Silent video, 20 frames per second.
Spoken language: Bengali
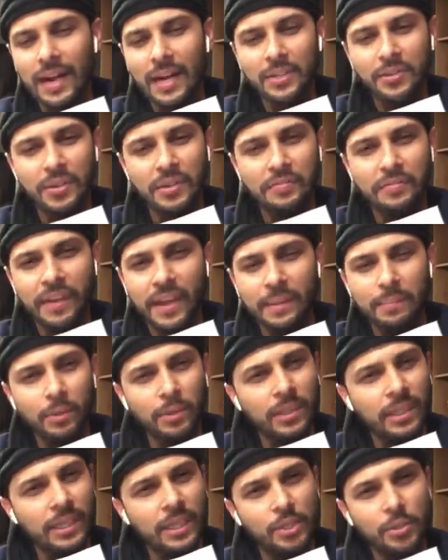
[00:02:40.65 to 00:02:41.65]
আসলে ফেক
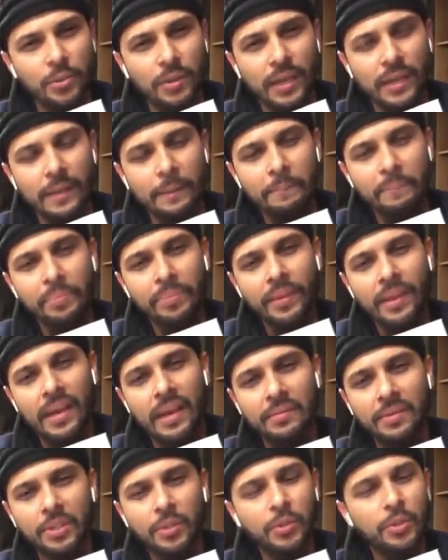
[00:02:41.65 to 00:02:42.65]
বলতে কিছু নাই
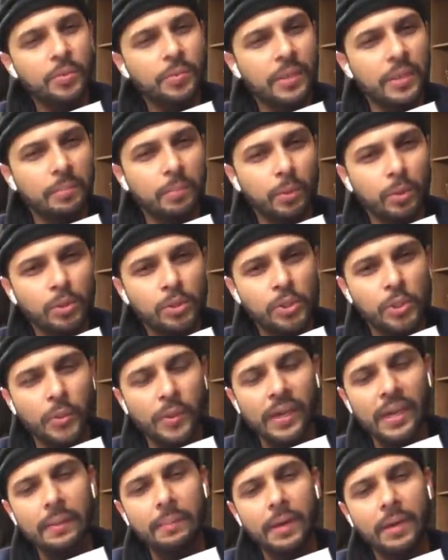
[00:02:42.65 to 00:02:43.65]
আমি ইউটিউবকে বুস্ট
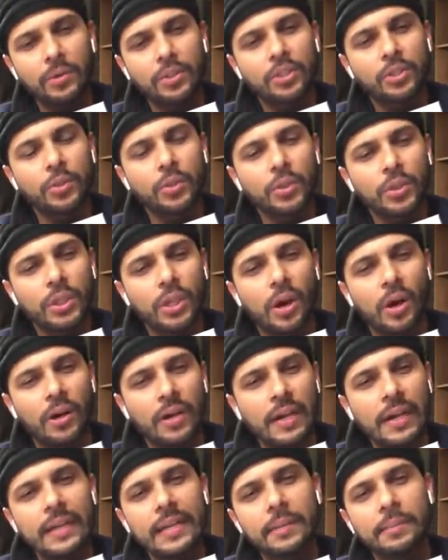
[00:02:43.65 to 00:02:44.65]
করি না মানুষ সত্যি
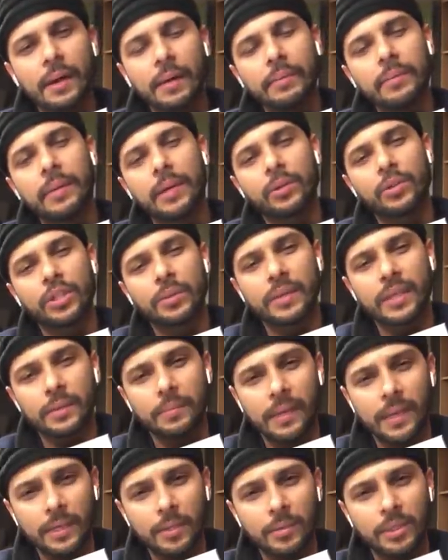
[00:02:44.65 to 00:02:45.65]
অর্গানিক ভাবে মানুষ আমাকে
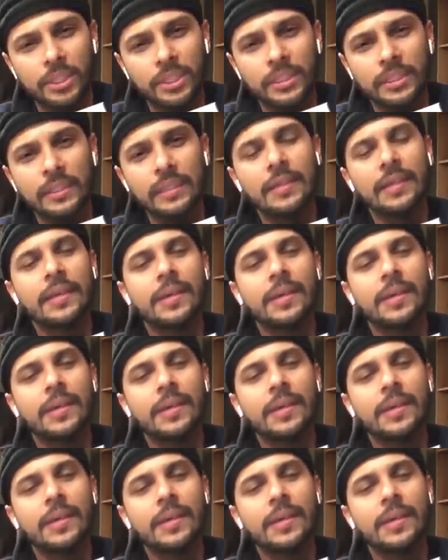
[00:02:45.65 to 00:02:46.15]
ভালোবাসে